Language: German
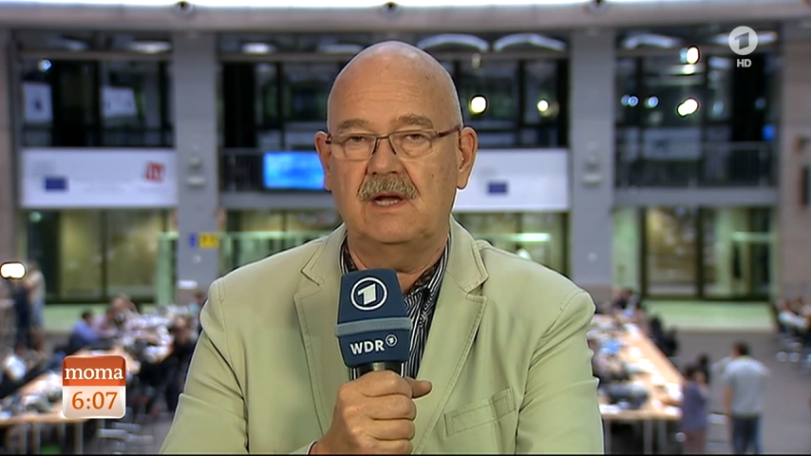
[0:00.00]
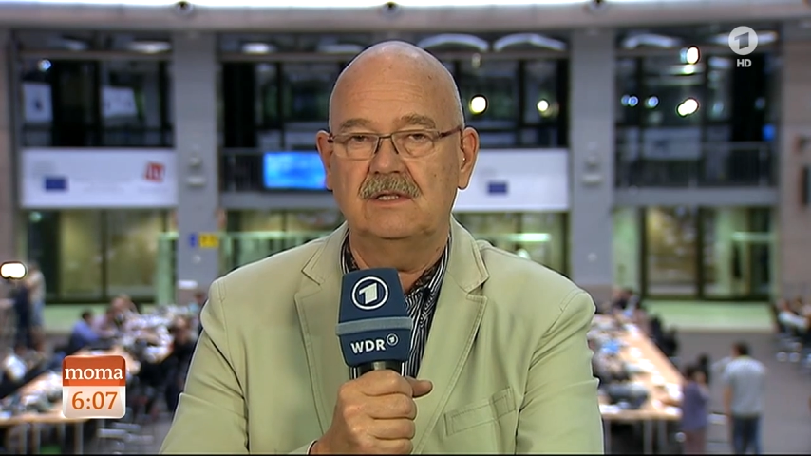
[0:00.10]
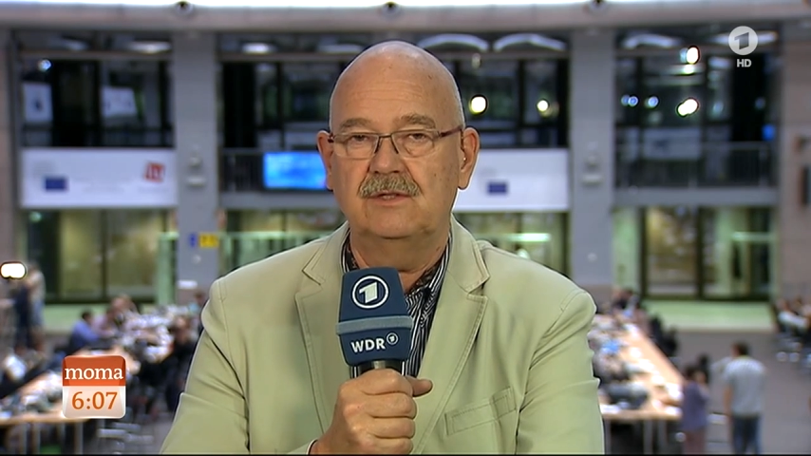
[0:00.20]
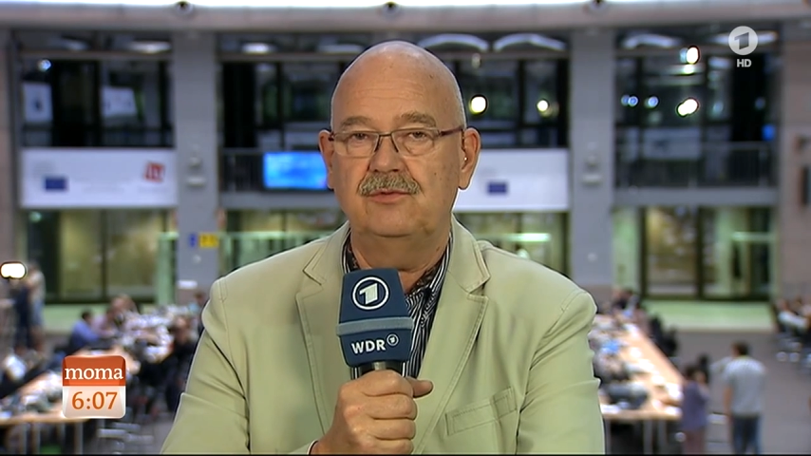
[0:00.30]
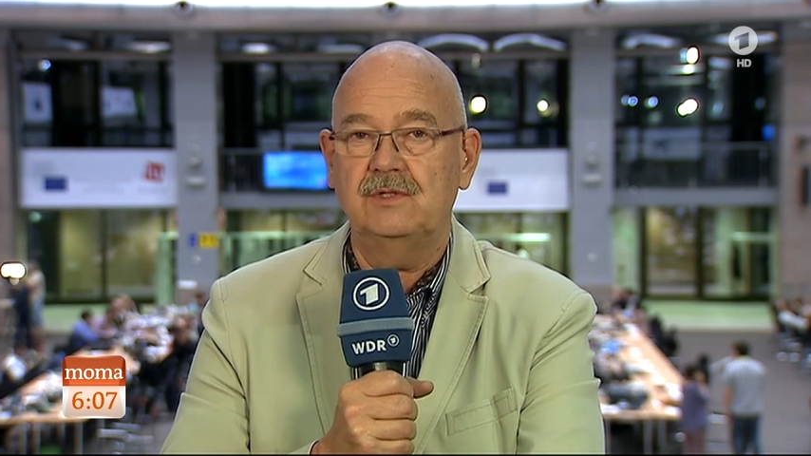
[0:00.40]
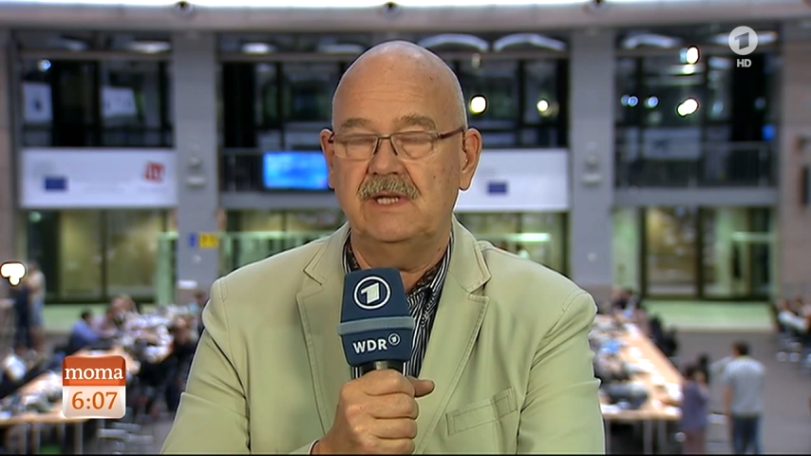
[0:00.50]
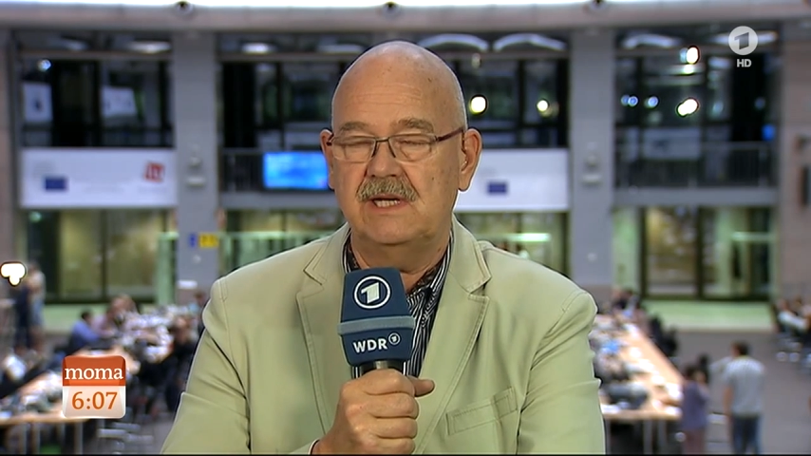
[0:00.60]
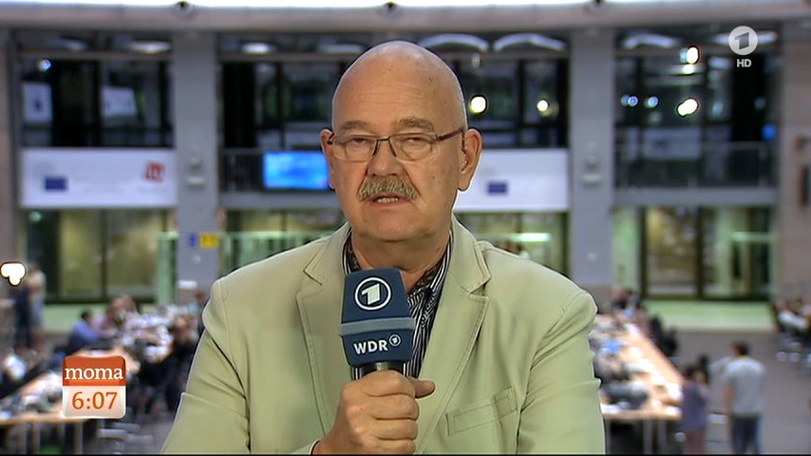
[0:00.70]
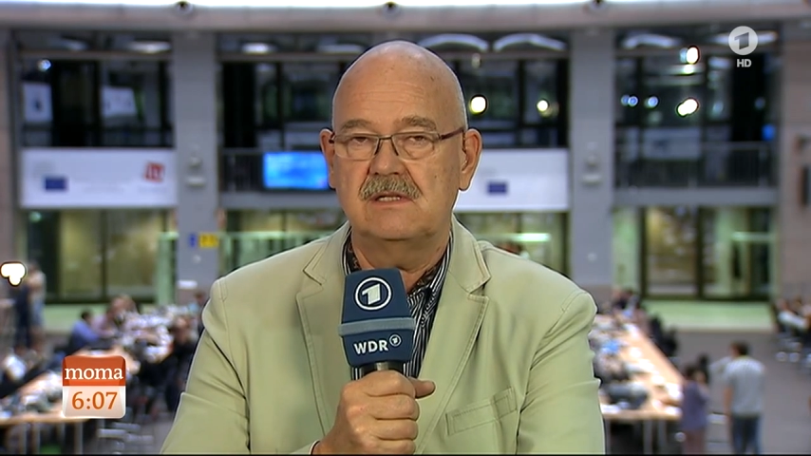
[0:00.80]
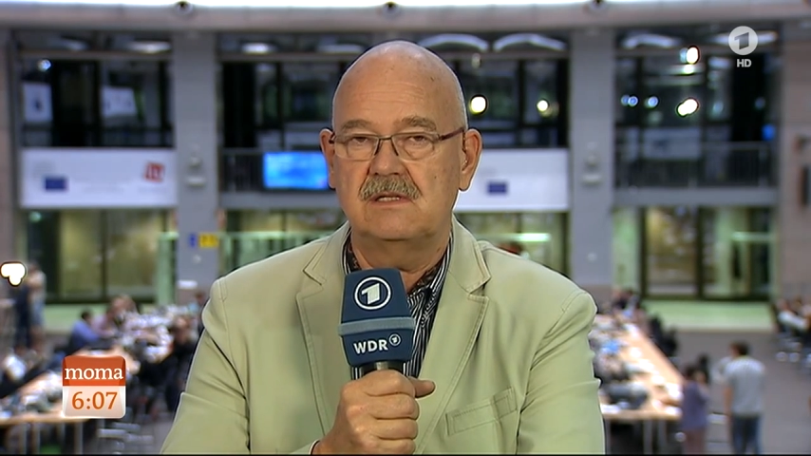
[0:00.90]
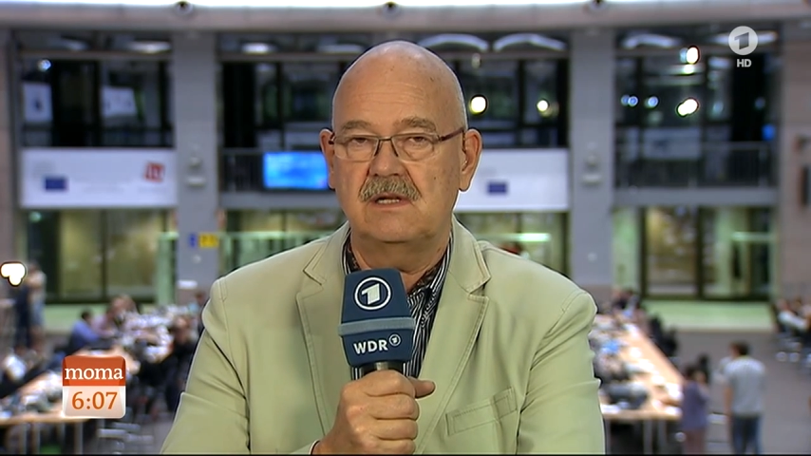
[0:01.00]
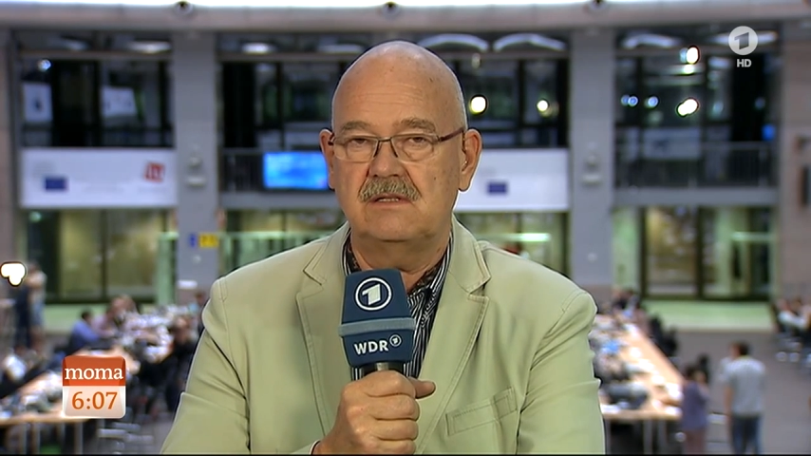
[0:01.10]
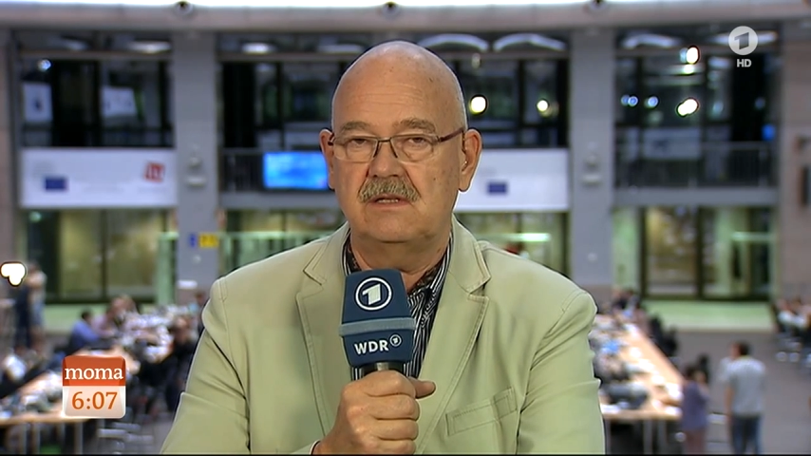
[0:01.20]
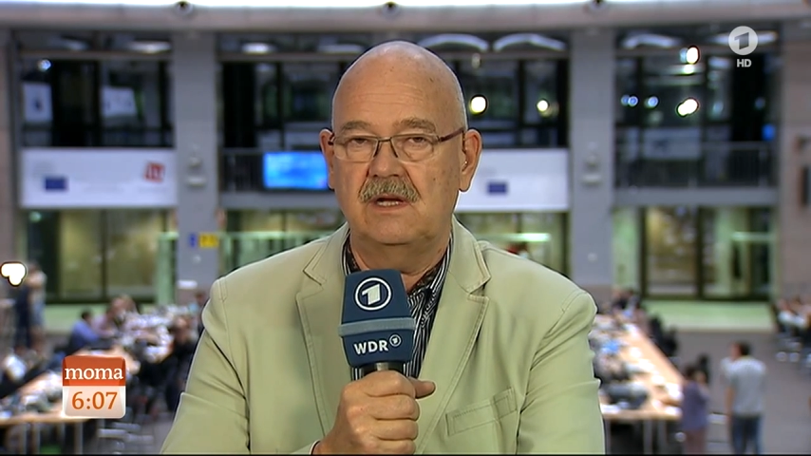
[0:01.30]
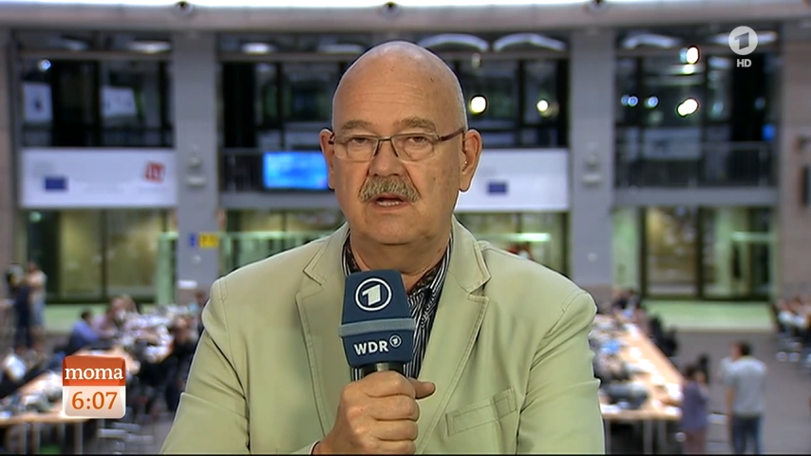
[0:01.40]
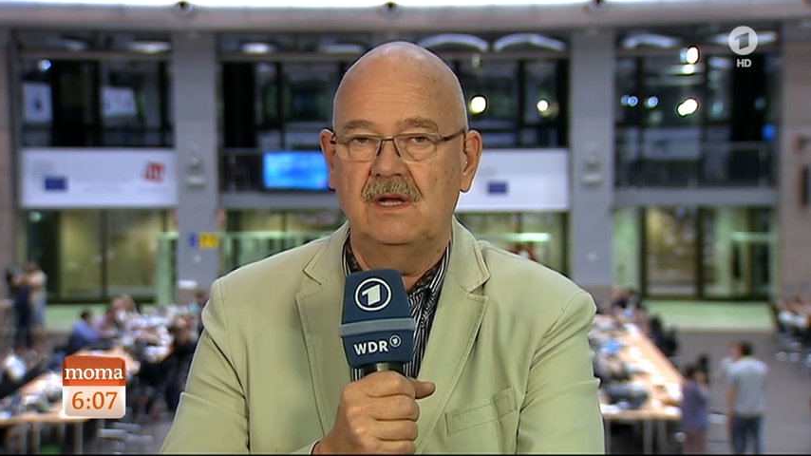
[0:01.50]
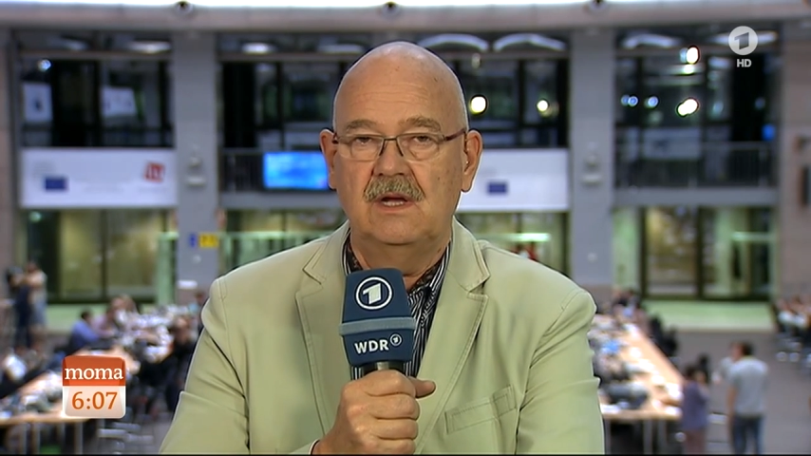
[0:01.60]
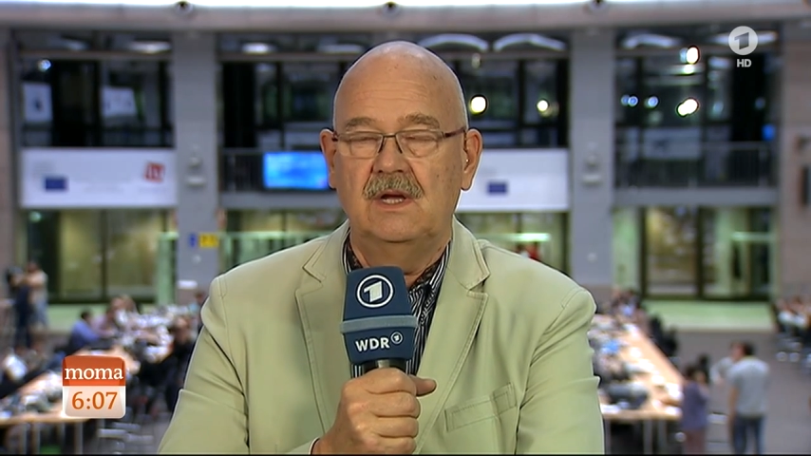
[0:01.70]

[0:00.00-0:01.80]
angeführt, erstens, dass der